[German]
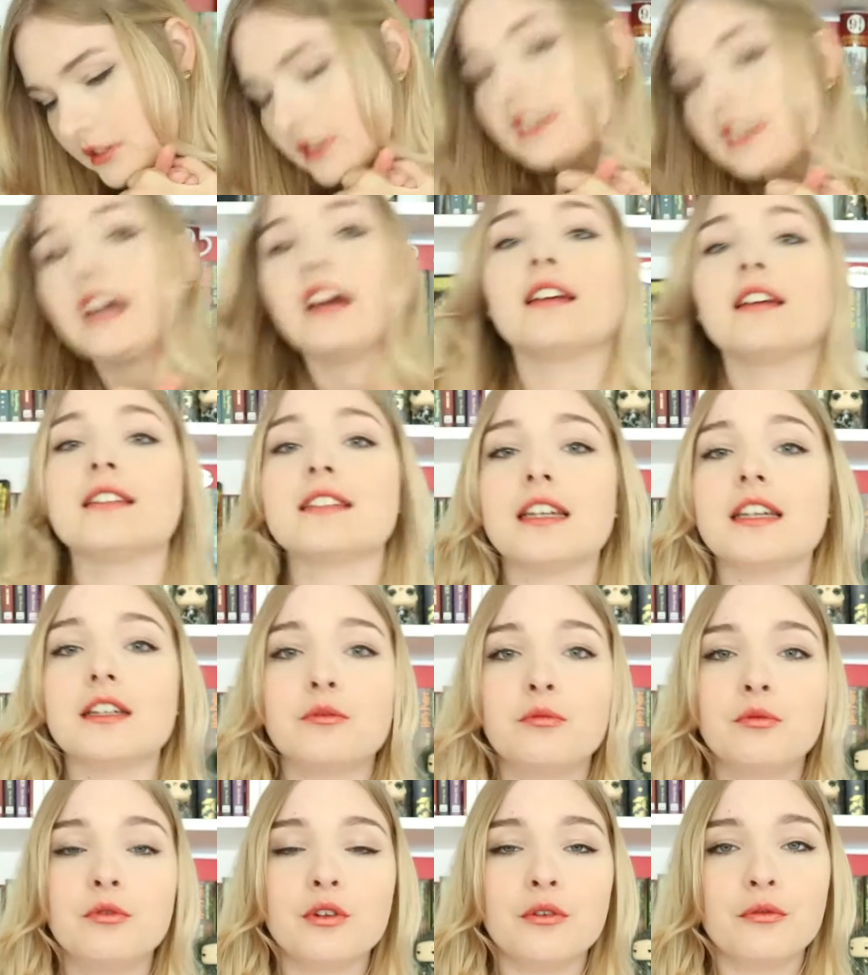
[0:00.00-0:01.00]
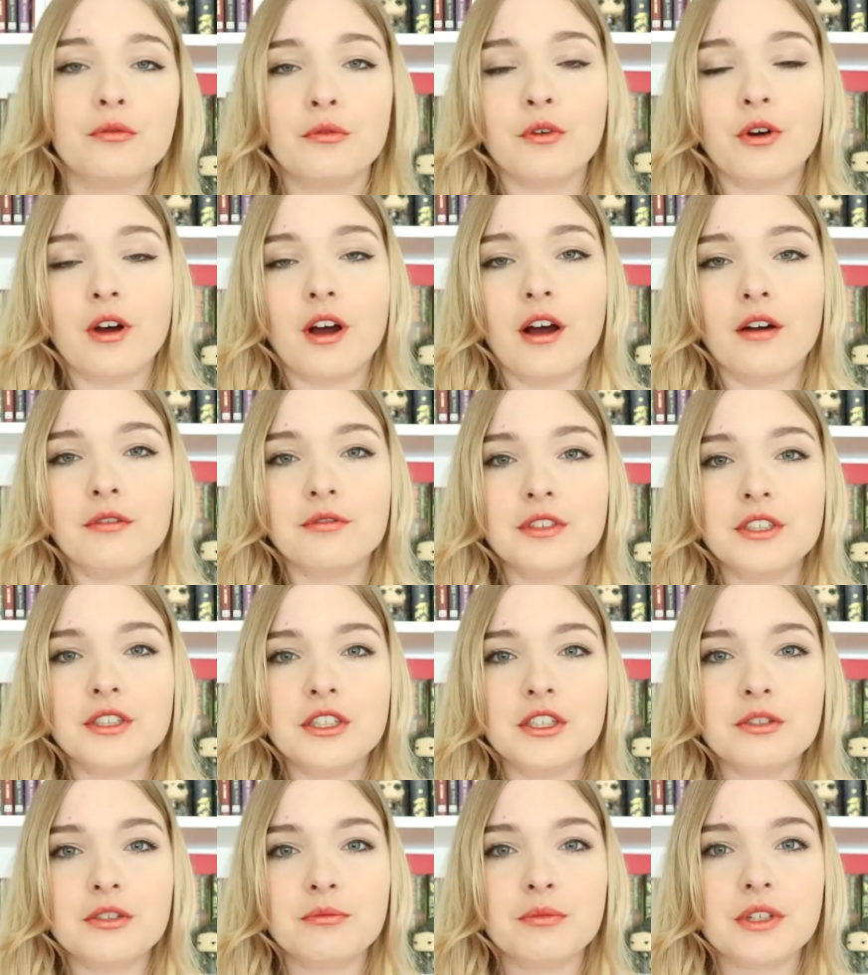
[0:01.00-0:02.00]
Ja, sechs Bücher vor, auf
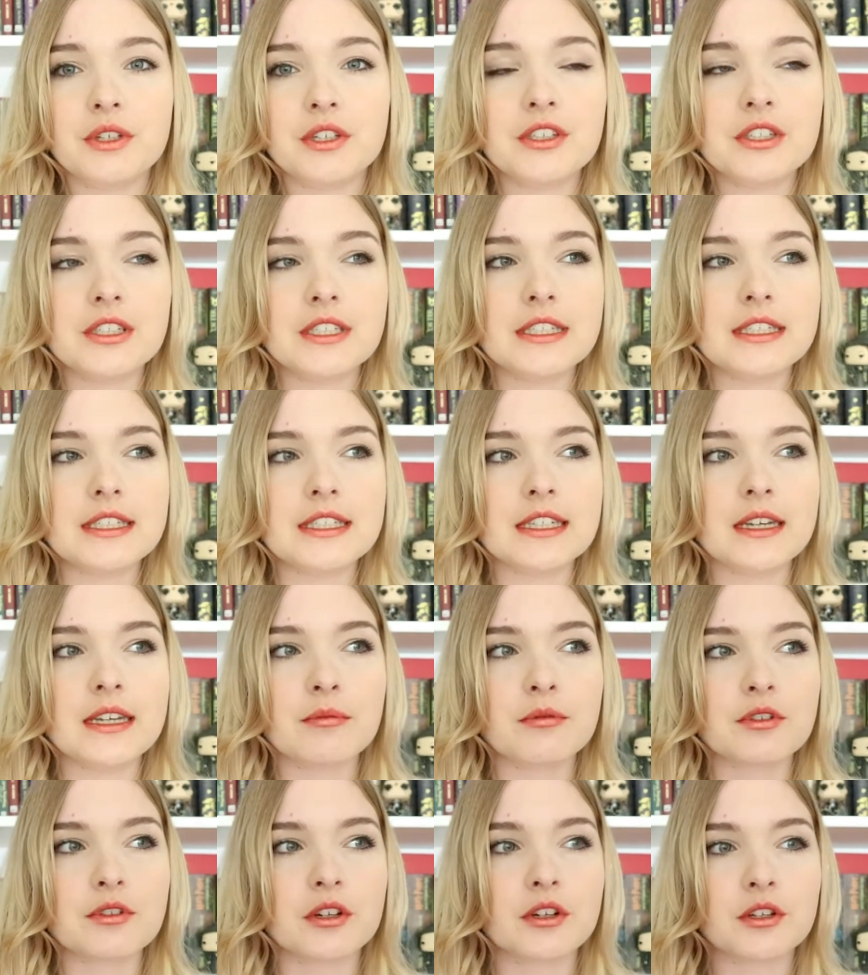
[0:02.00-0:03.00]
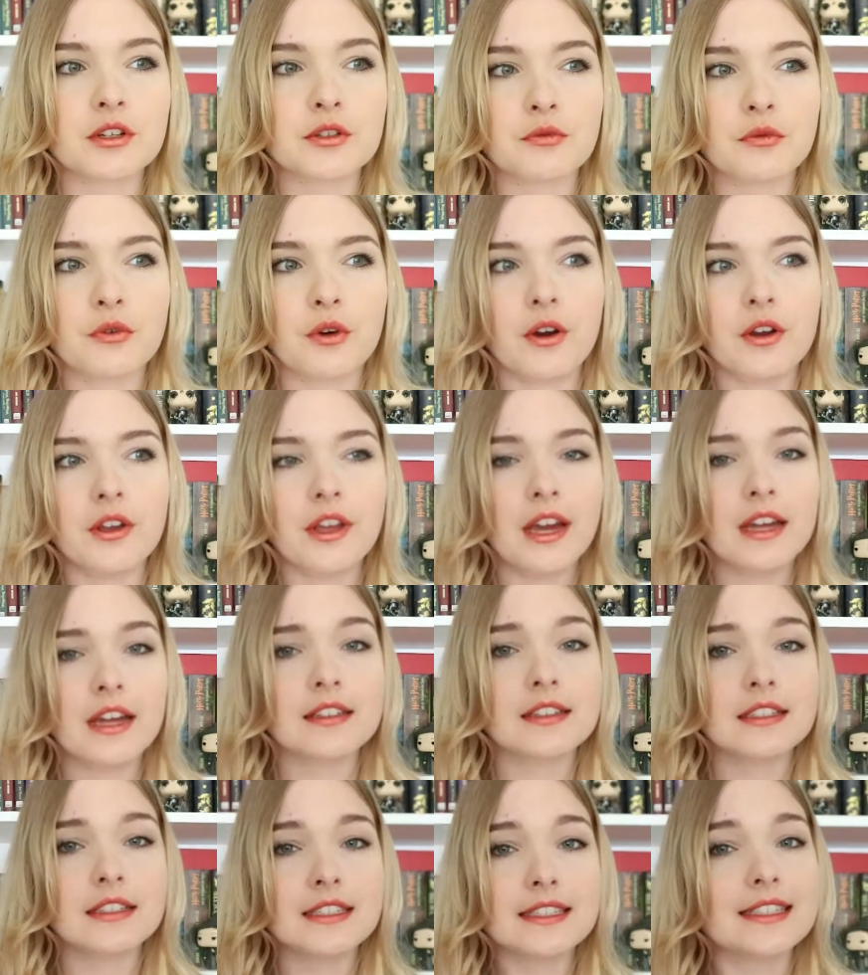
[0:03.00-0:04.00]
die ich mich dieses Jahr besonders freue,
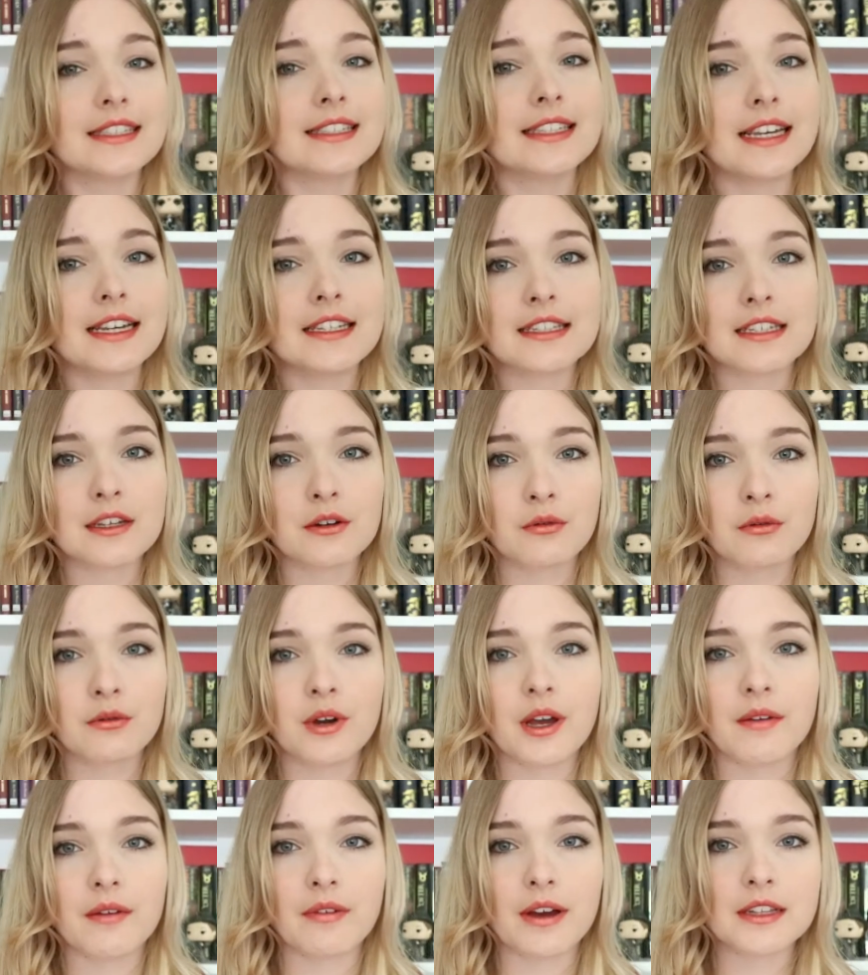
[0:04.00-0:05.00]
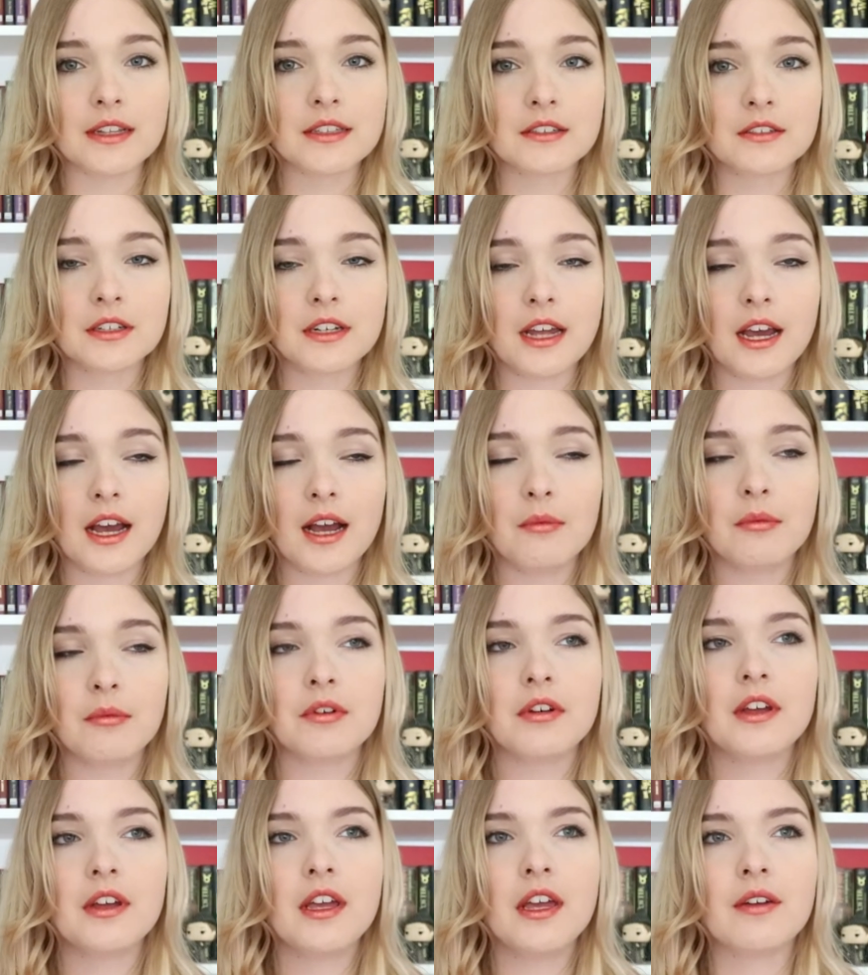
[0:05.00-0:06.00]
an die ich sehr, sehr hohe Erwartungen habe,